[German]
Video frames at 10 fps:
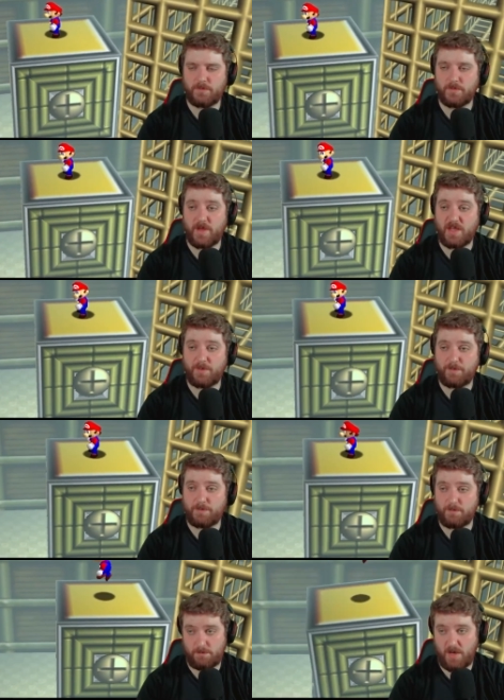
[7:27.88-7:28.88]
deine
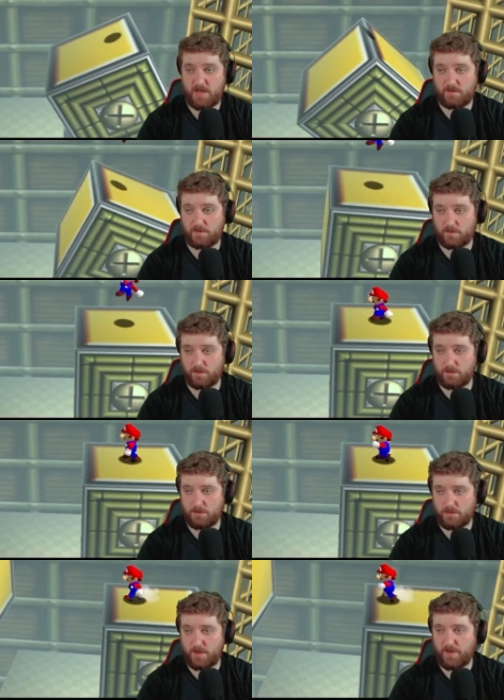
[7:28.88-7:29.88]
Macht zum
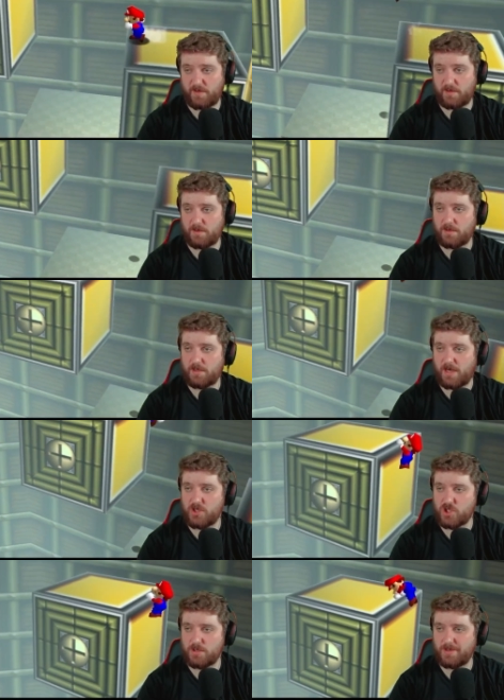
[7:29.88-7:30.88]

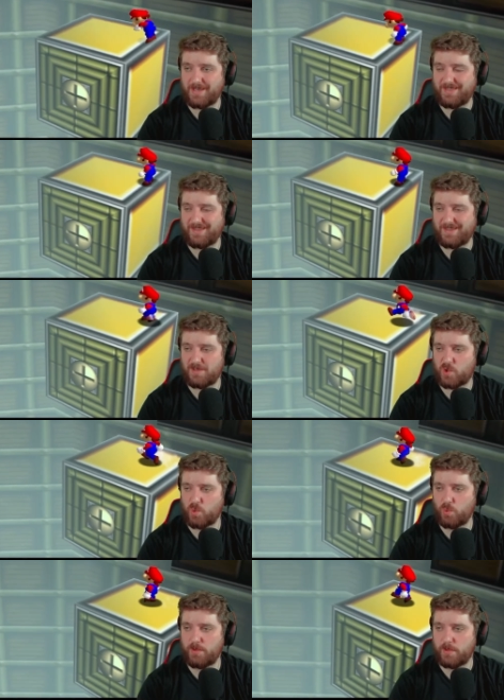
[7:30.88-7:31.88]
grammatikalischen richtig
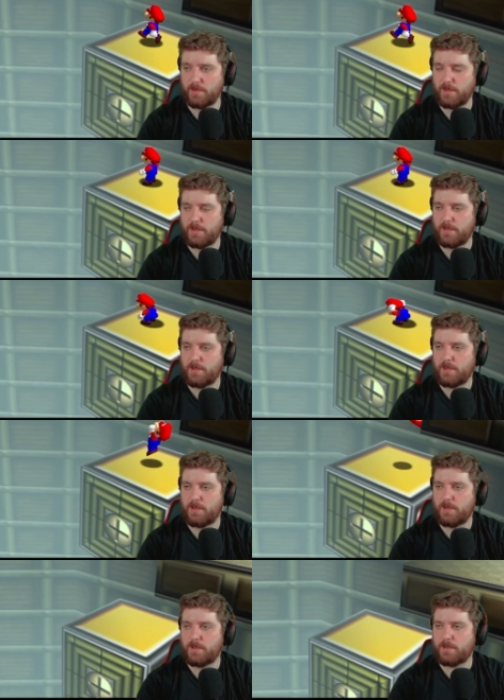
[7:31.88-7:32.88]
Tun.
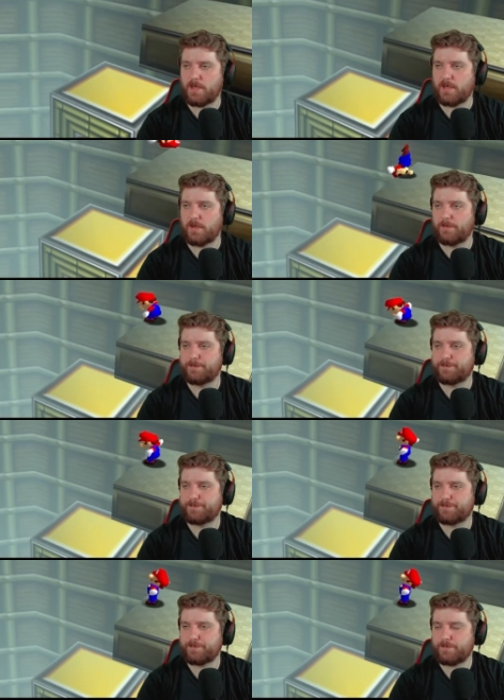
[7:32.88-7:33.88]
Danke.
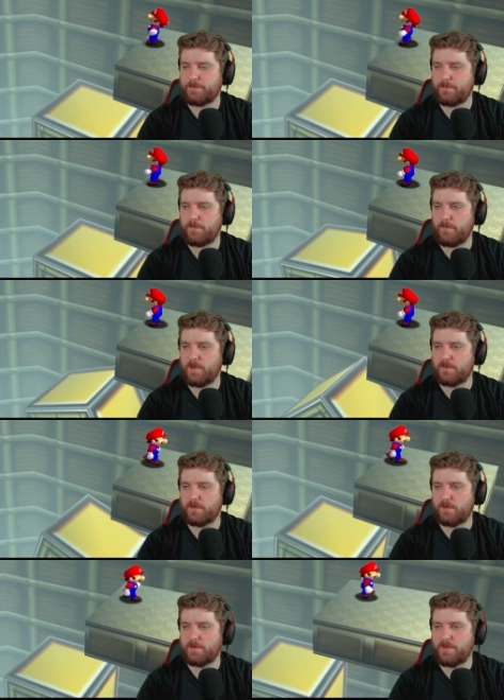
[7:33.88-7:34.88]

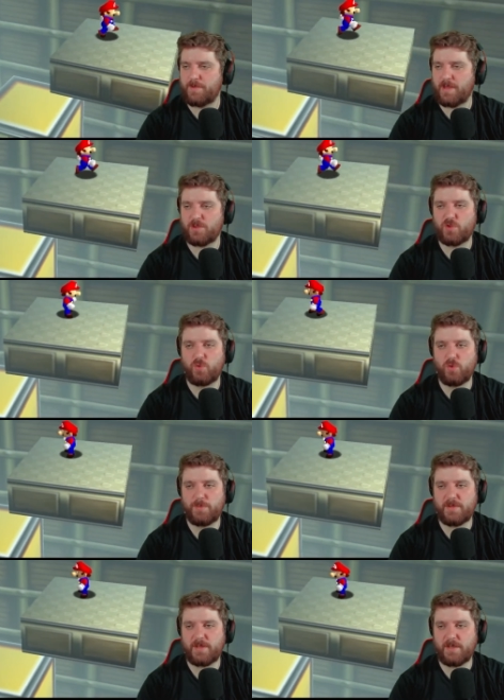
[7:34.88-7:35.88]
So, denn wenn ein Tun
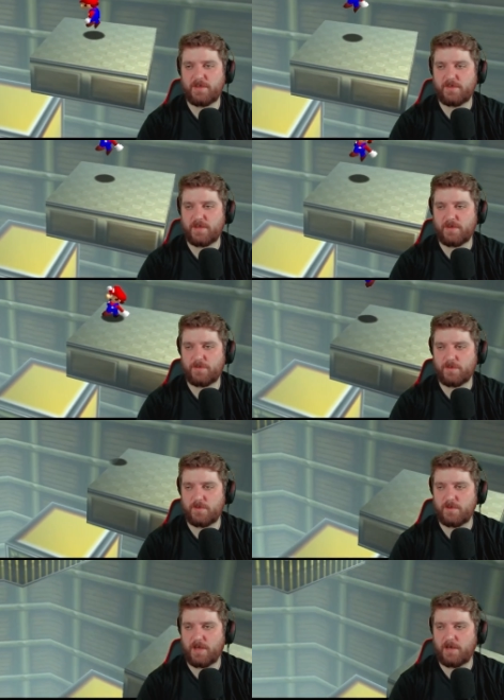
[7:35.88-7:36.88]
mit drin ist, dann
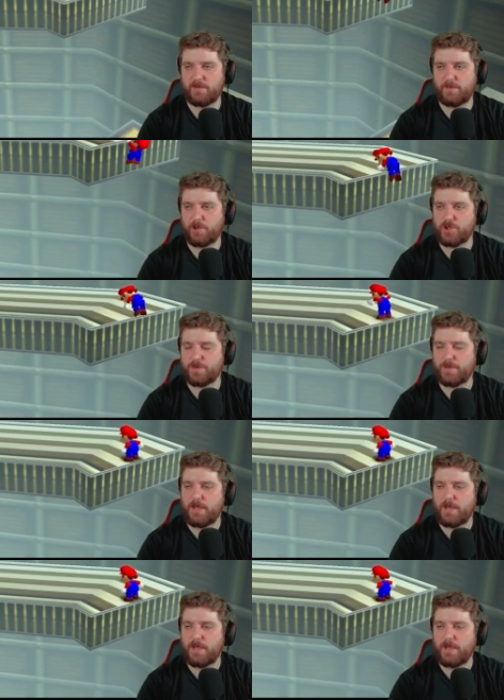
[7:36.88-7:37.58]
funktioniert alles in Deutsch.